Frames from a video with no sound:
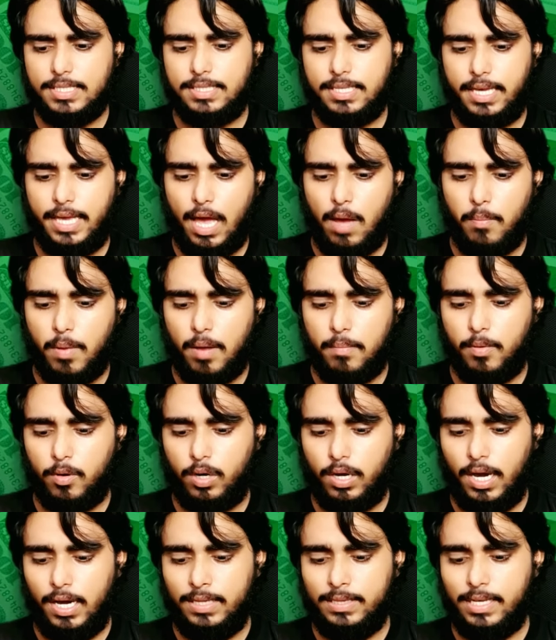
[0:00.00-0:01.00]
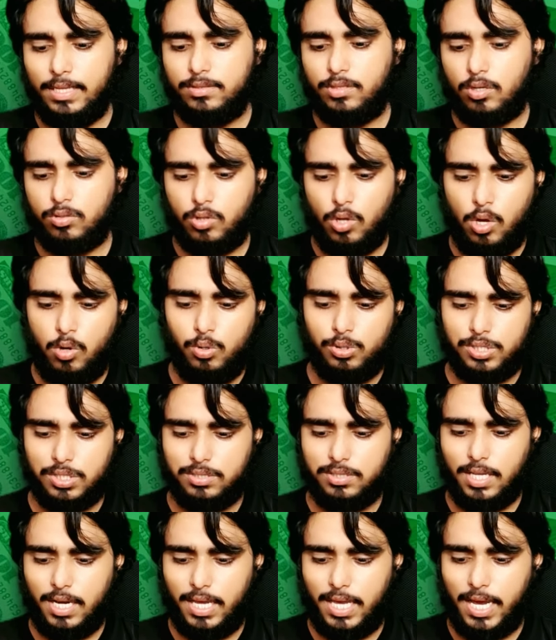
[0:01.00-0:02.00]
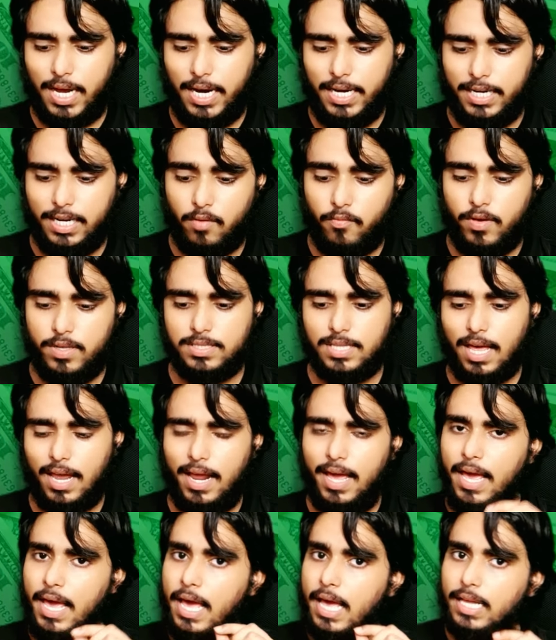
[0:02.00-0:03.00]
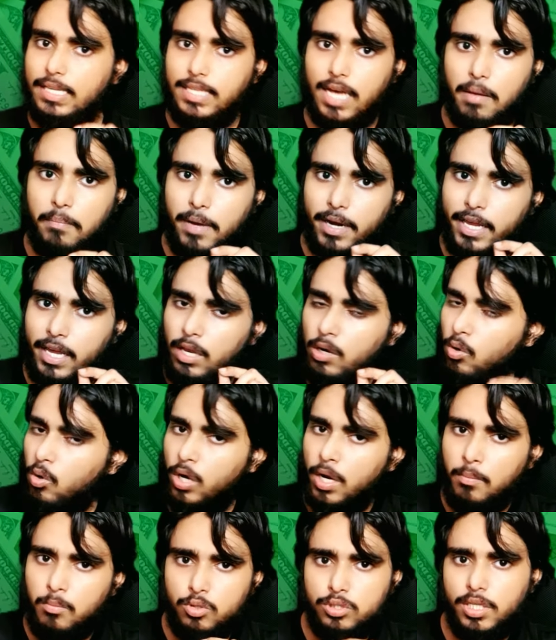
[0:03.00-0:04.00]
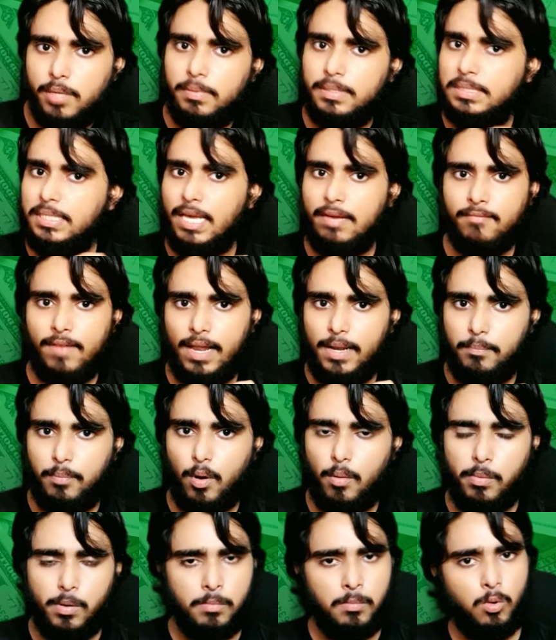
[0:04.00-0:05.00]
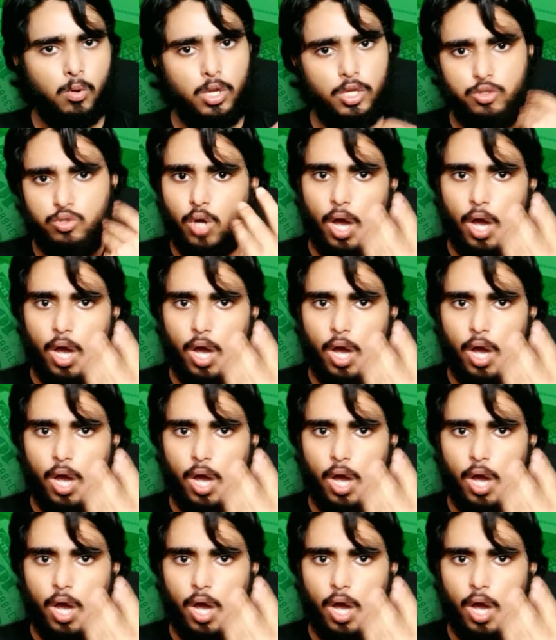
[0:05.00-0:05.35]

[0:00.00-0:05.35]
जैसे कि यहाँ पर आप लोग क्लियरली देख सकते हो कुछ इस तरीके का इंटरफेस आ रहा है जहां पर कि इन्होंने मुझे भी सेम वाली प्रॉब्लम बोली